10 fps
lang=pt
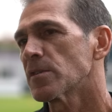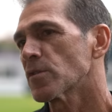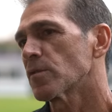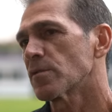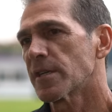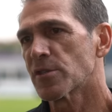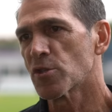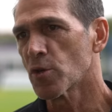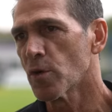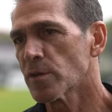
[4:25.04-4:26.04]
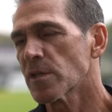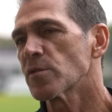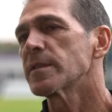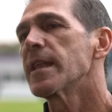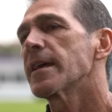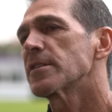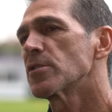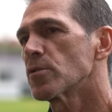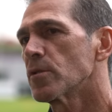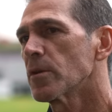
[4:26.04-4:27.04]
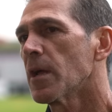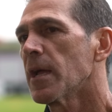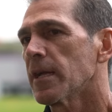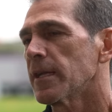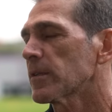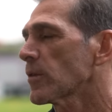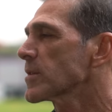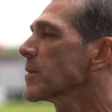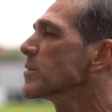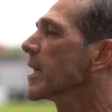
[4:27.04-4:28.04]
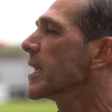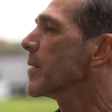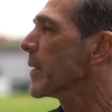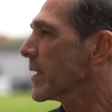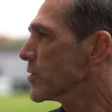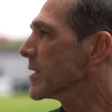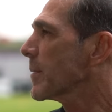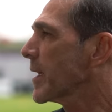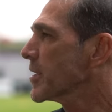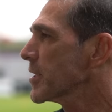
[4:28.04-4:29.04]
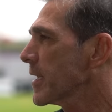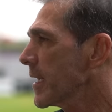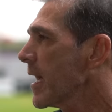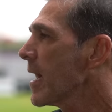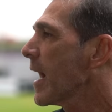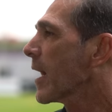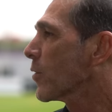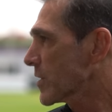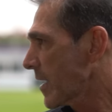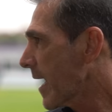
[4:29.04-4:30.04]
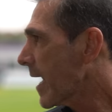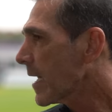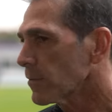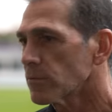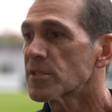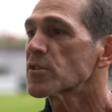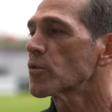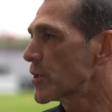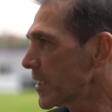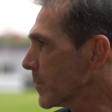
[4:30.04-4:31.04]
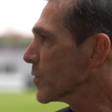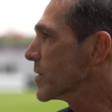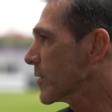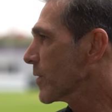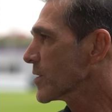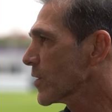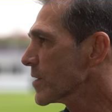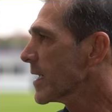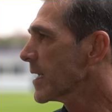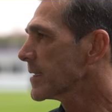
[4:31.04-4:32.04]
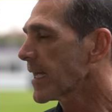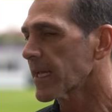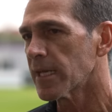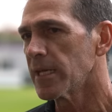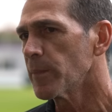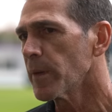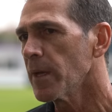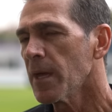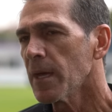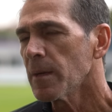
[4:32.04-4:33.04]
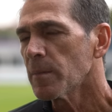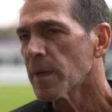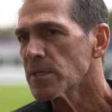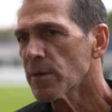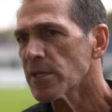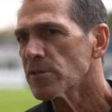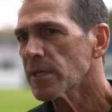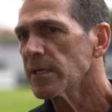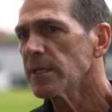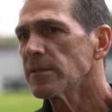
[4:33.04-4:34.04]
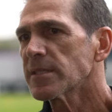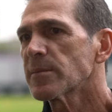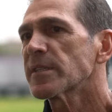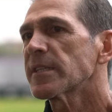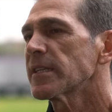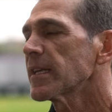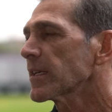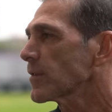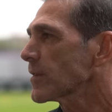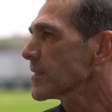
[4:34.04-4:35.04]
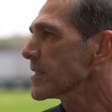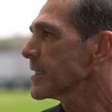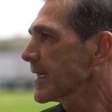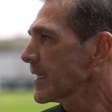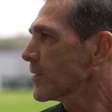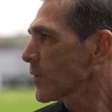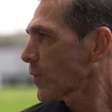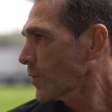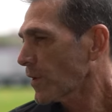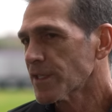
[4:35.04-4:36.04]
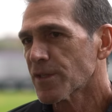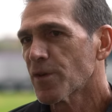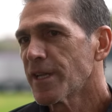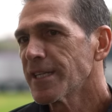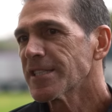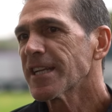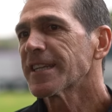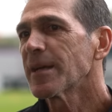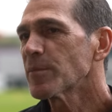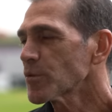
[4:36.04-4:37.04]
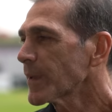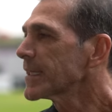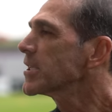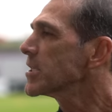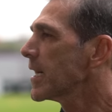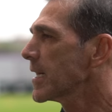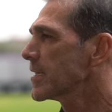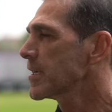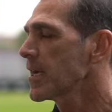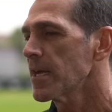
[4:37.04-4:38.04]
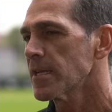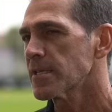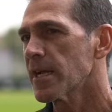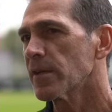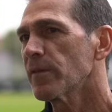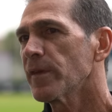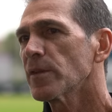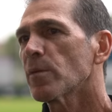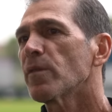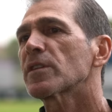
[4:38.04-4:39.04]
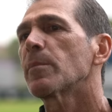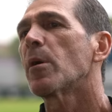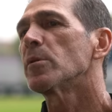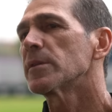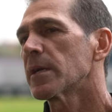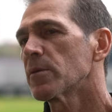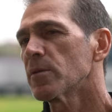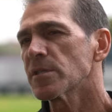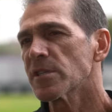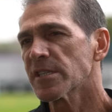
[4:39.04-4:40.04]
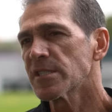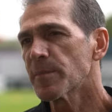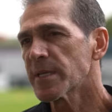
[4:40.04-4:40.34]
seus conceitos de jogo, suas ideias de jogo. Então, nós estamos aqui para justamente né, aconselhá-lo, discutirmos situações da, da equipe, mas eu acho que nós temos que entender que nós né, nós, Corinthians, já temos uma identidade, certo? E vendo como o futebol moderno hoje, acho que a gente